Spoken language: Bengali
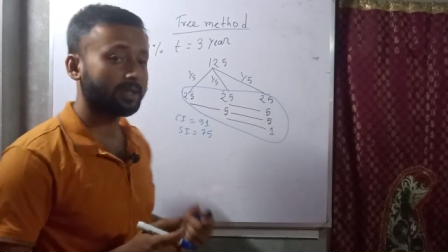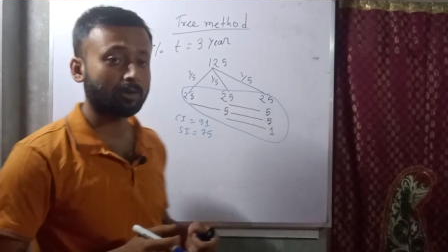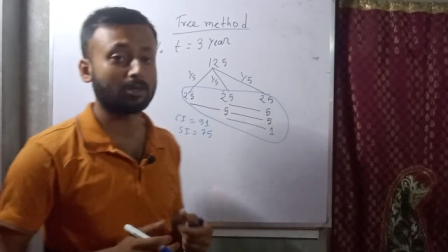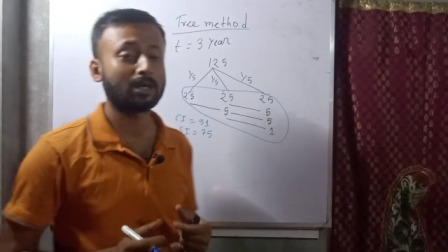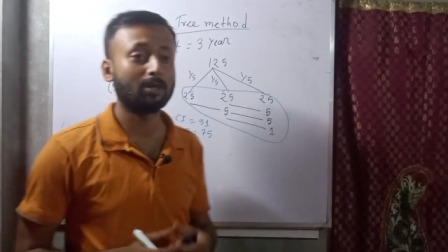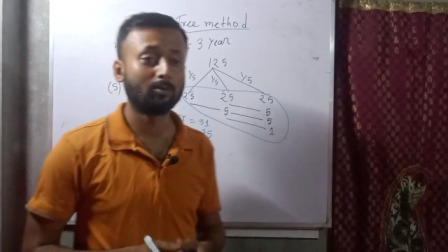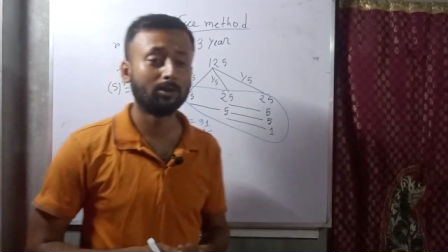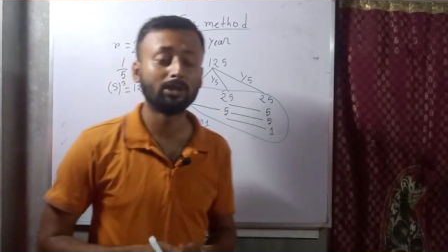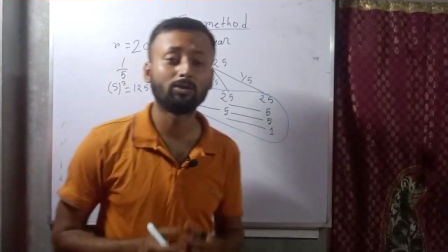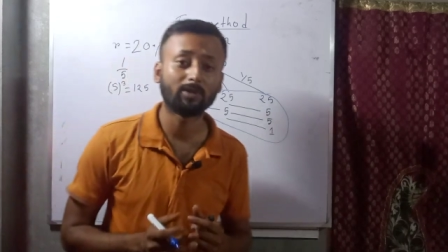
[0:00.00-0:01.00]
এসআইয়ের কথা কেন
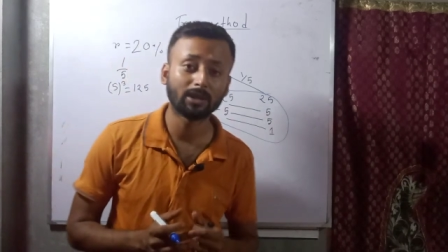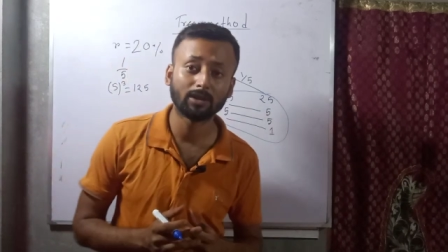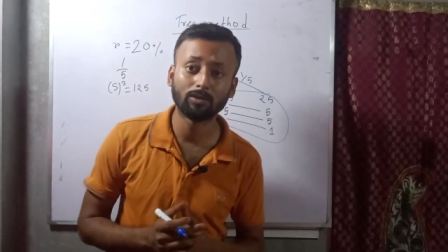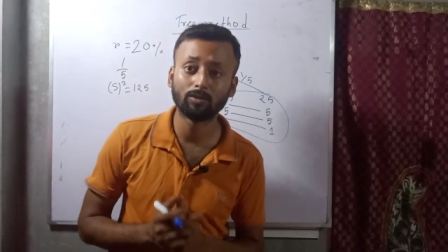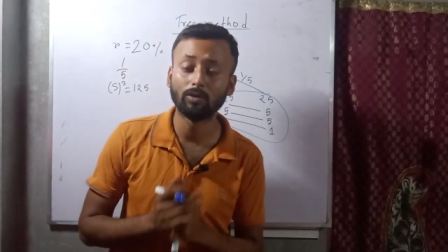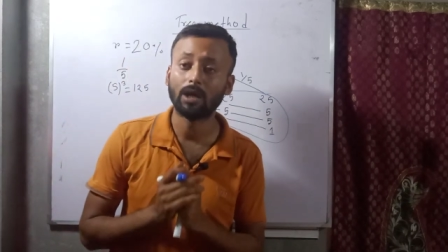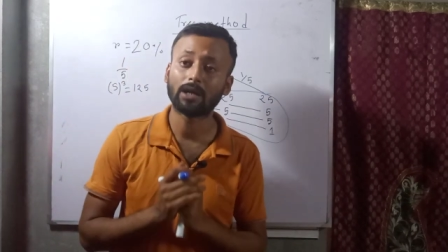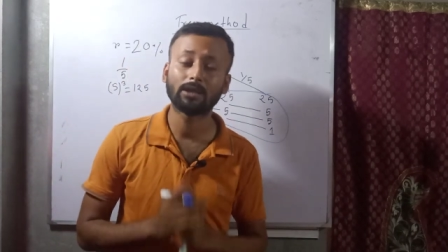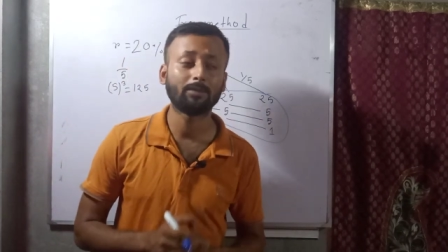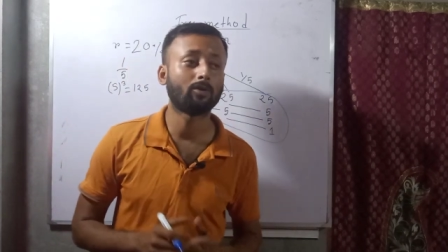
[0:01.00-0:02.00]
বলছি তোমাদের কিন্তু
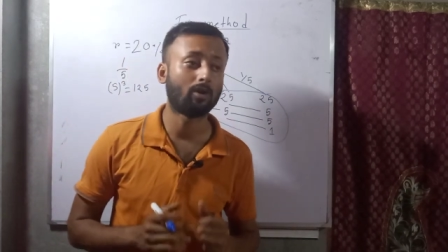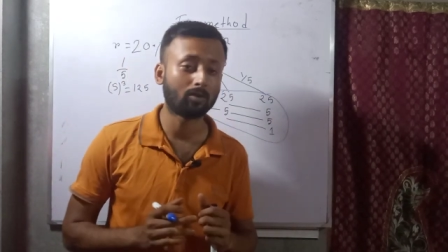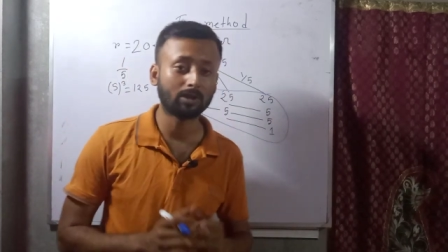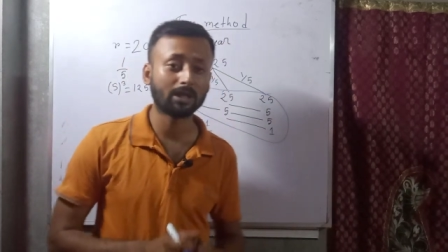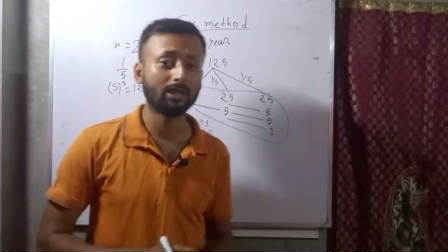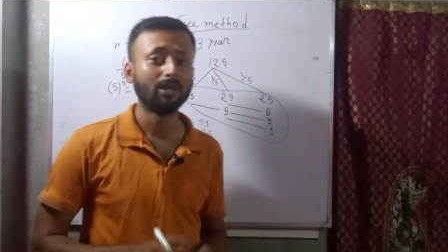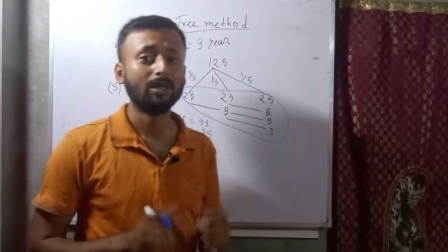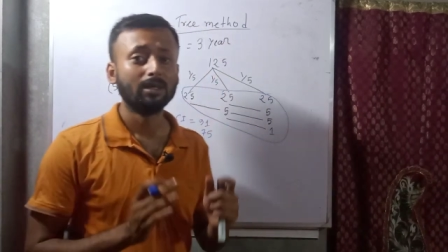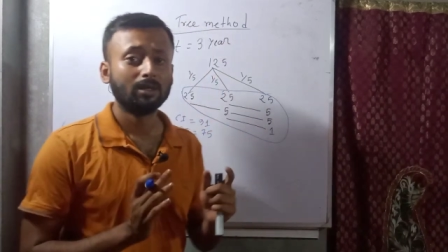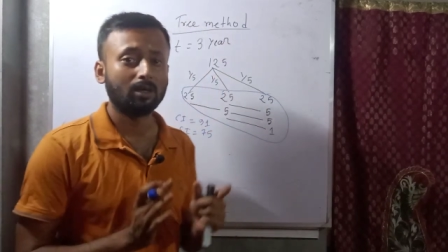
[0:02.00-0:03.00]
এক টাইপের অঙ্ক থাকে
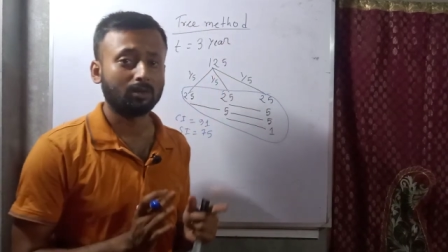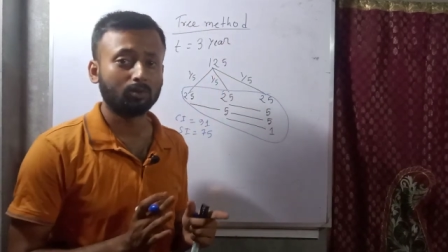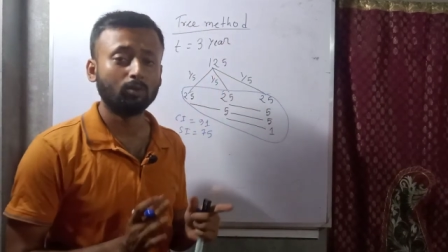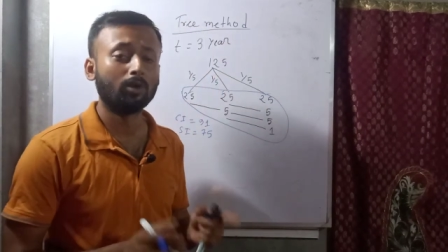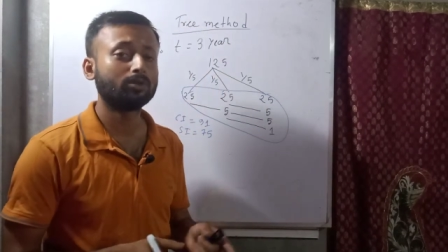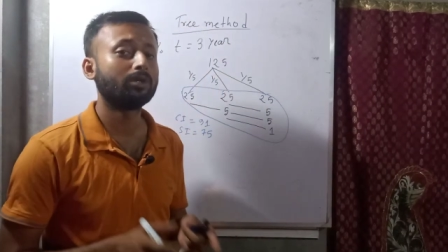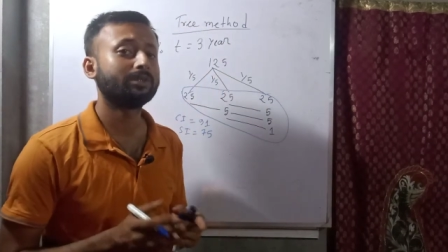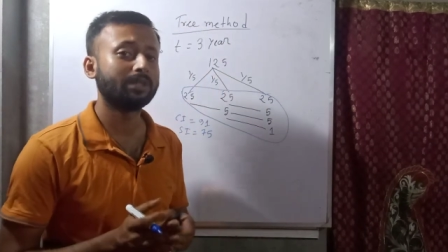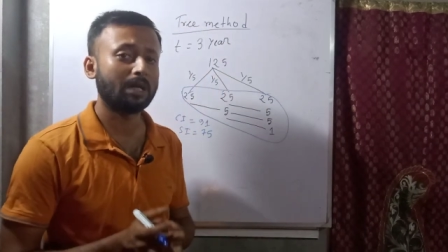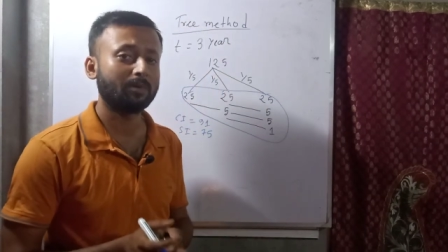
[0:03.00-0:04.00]
দু বছরের
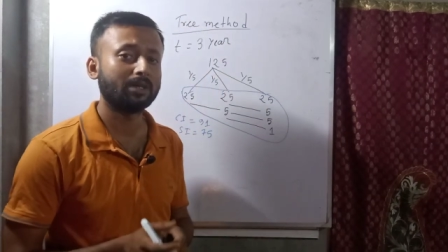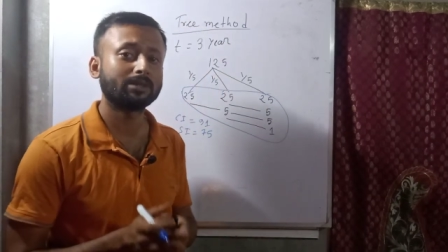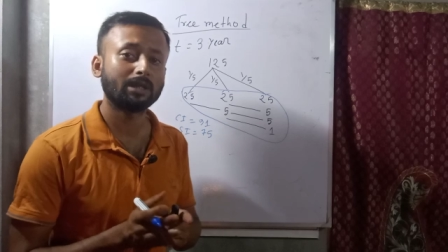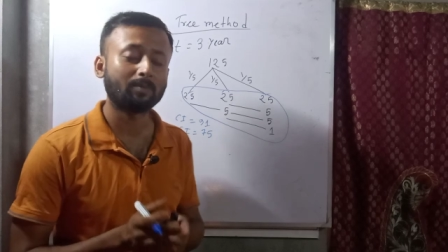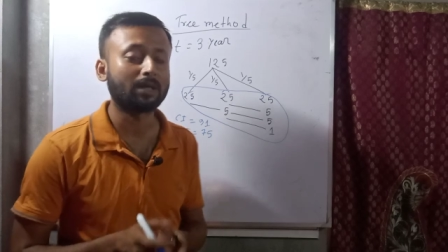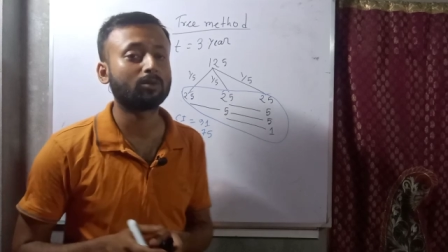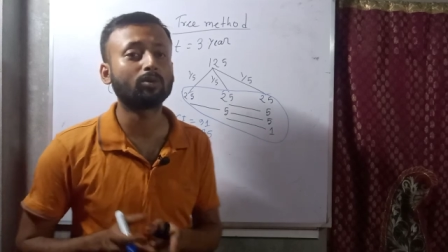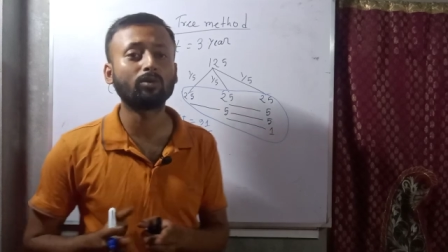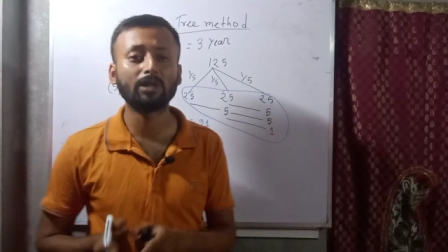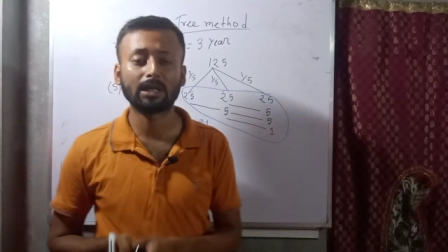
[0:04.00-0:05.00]
সিআই মাইনাস এসআইয়ের
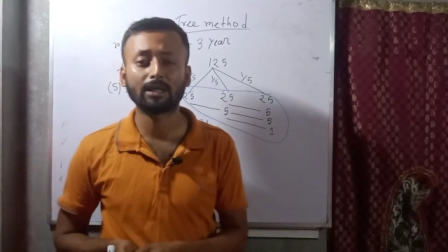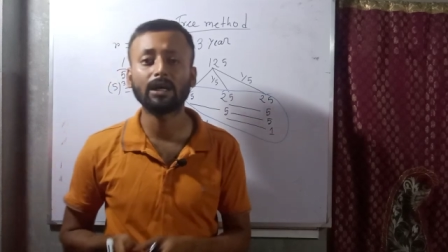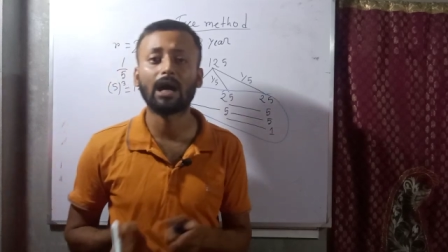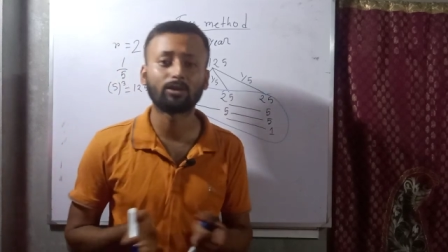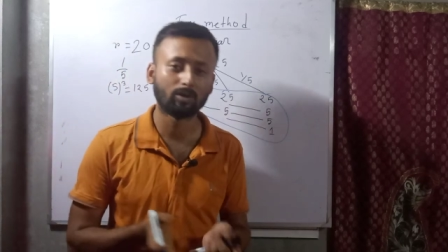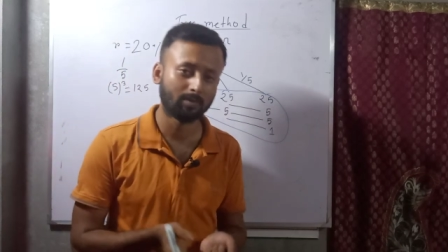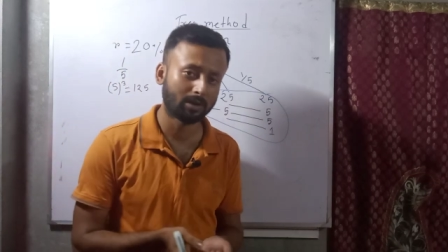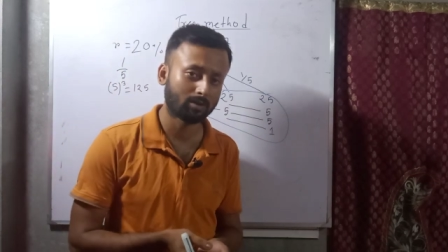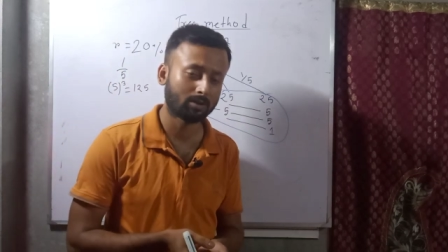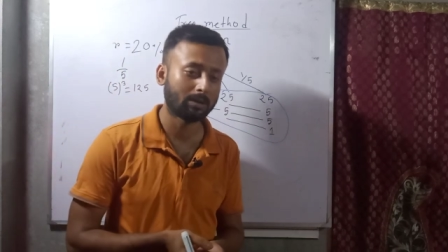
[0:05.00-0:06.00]
পার্থক্য দেওয়া থাকে আসল
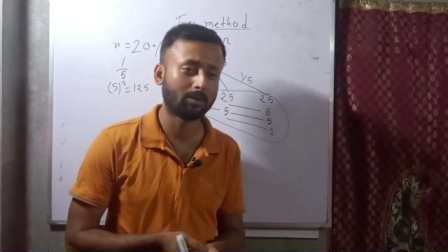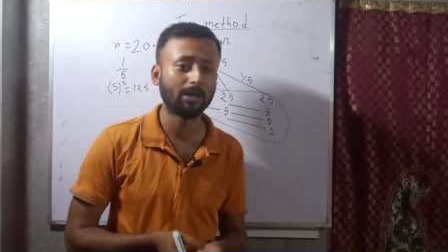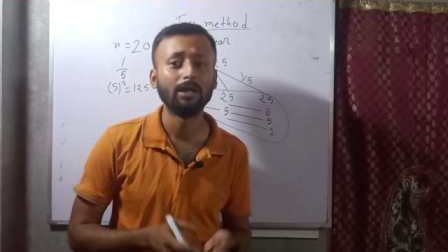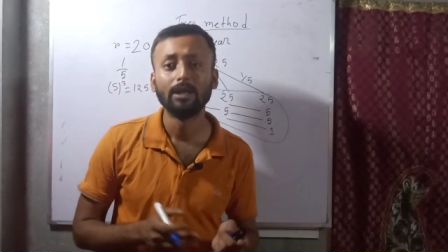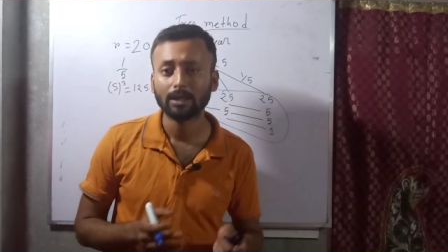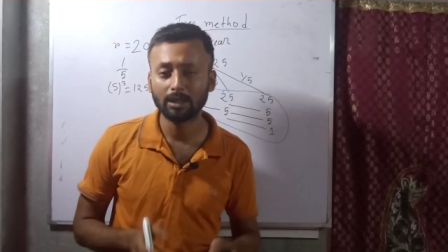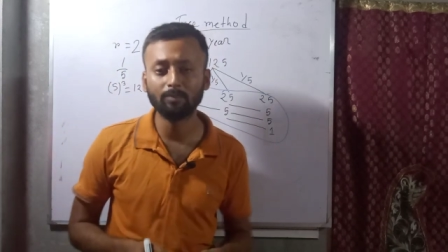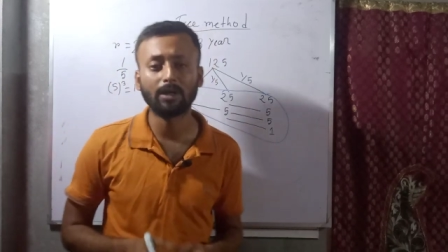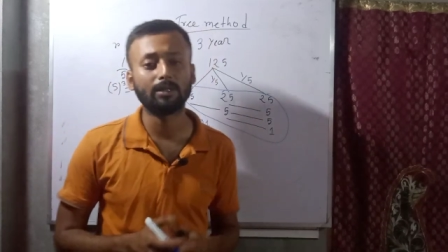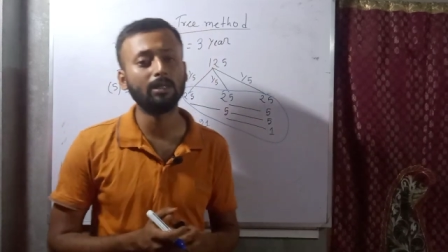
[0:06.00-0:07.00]
বের করতে বলে
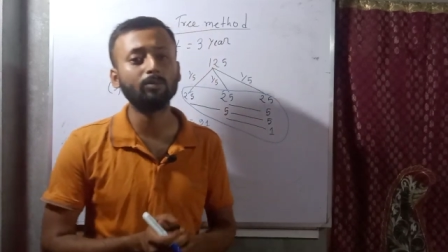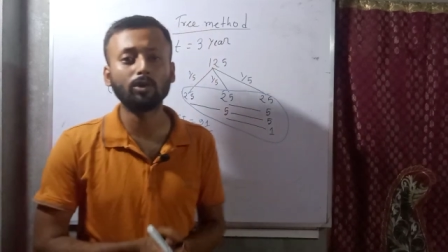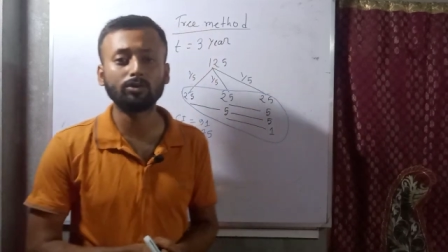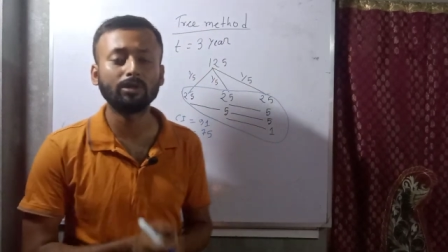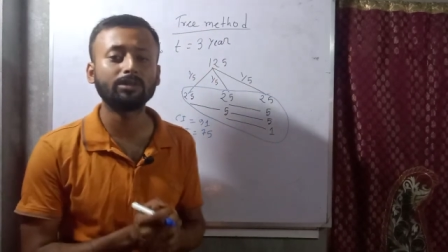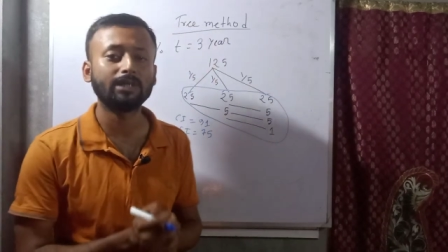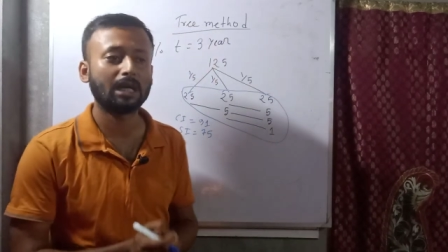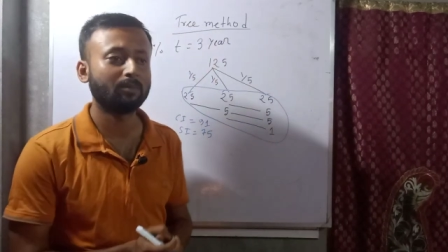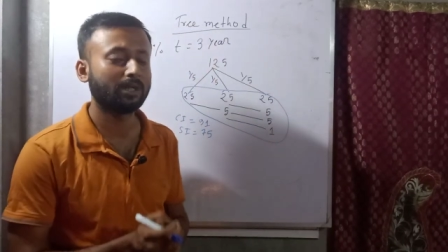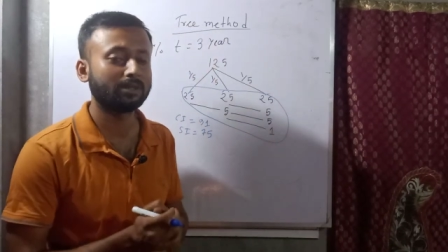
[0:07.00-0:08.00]
কিংবা তিন বছরের
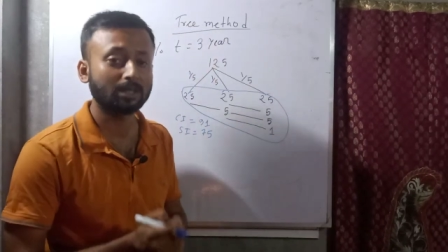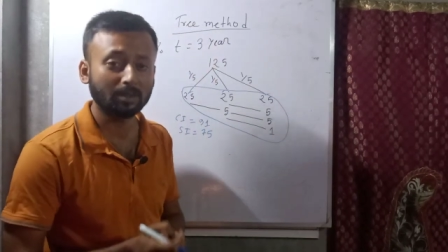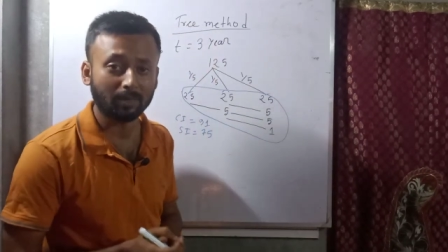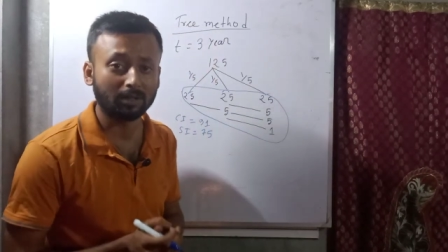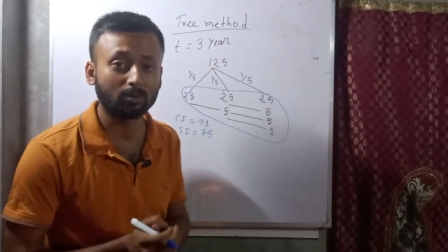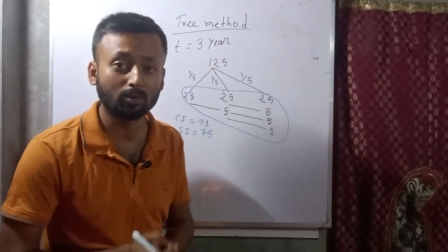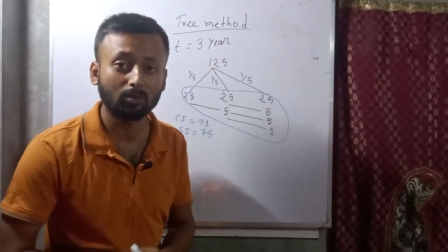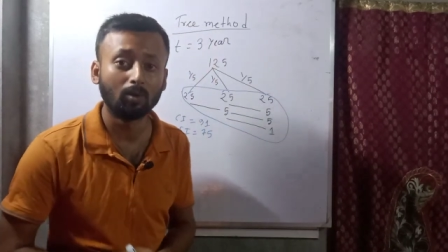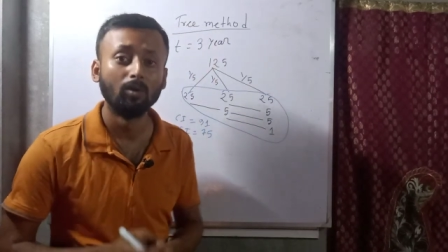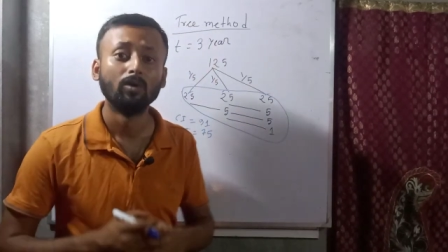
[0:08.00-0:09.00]
সিআই মাইনাস এসআই পার্থক্য